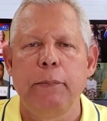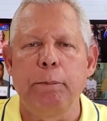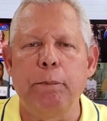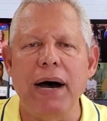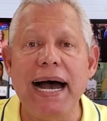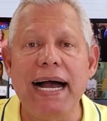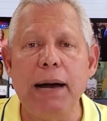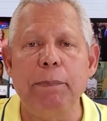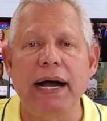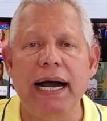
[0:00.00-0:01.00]
Van
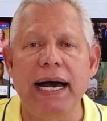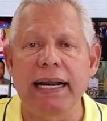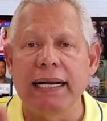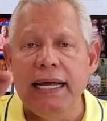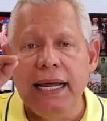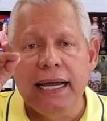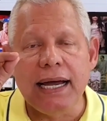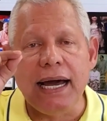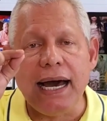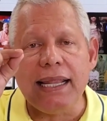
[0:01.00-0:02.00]
a pagar
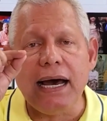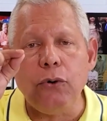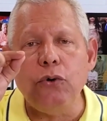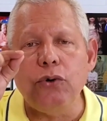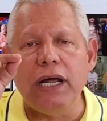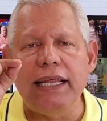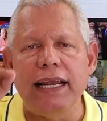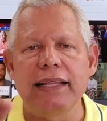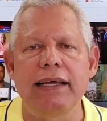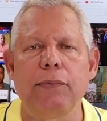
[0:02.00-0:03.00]
cada una de
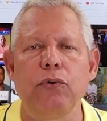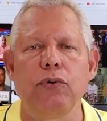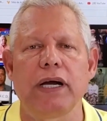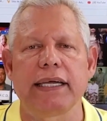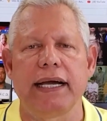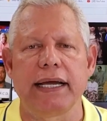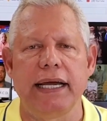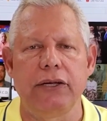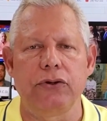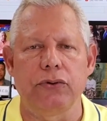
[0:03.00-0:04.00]
las diabluras que han
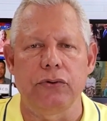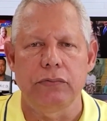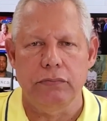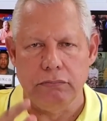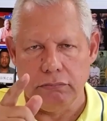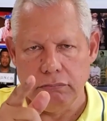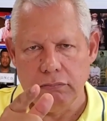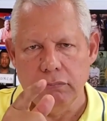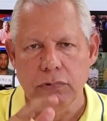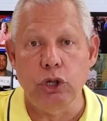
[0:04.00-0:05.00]
hecho.
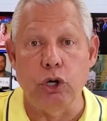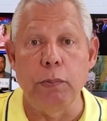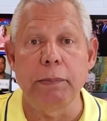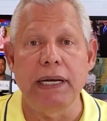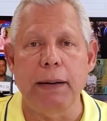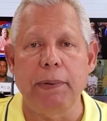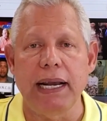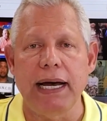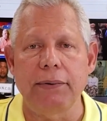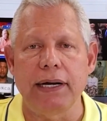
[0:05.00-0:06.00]
Tómenme la
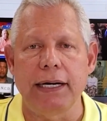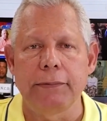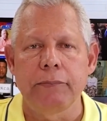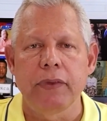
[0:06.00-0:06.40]
palabra.